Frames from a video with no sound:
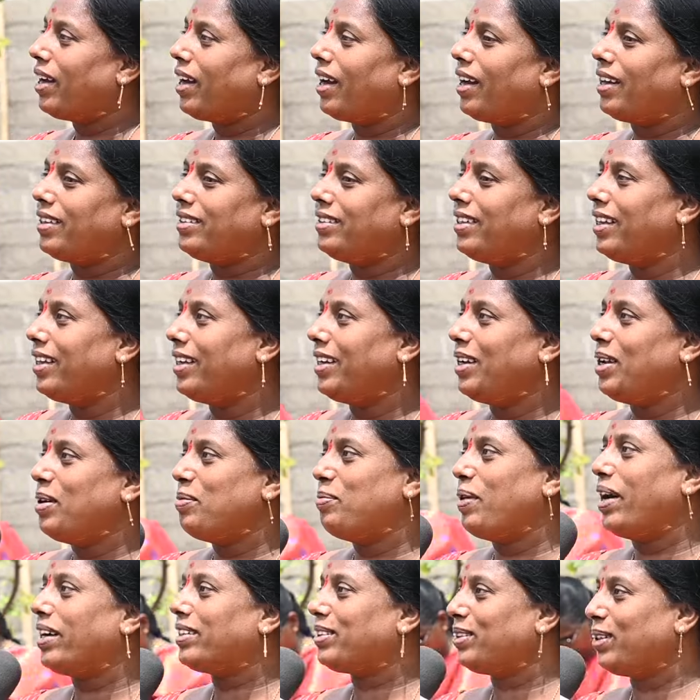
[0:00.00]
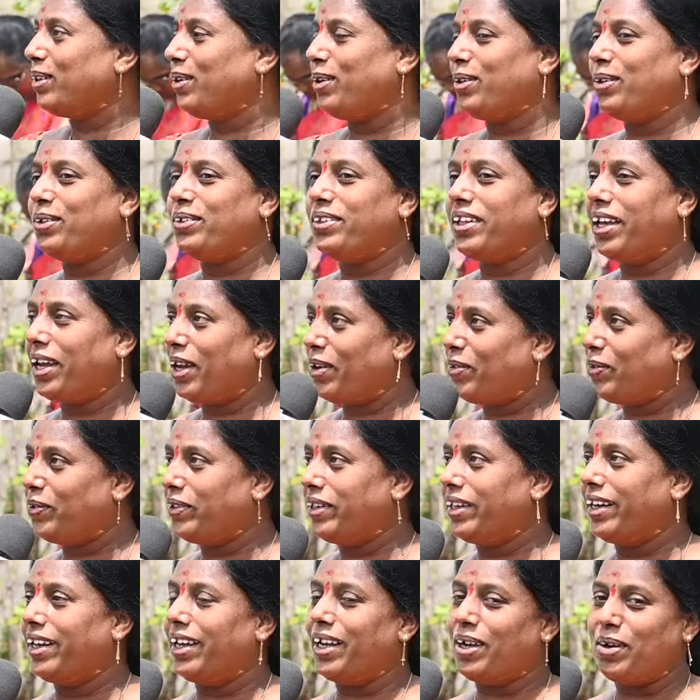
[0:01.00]
అందరిని భక్తులు
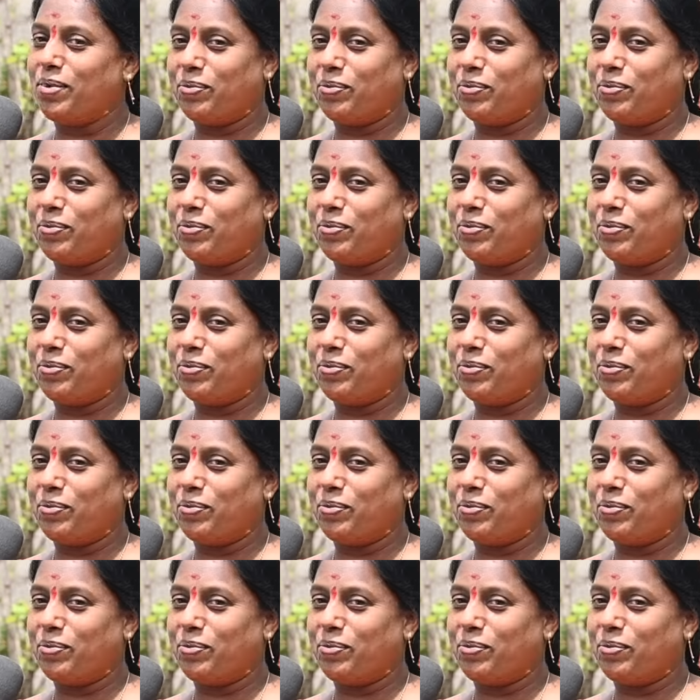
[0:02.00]
దేవుణ్ణి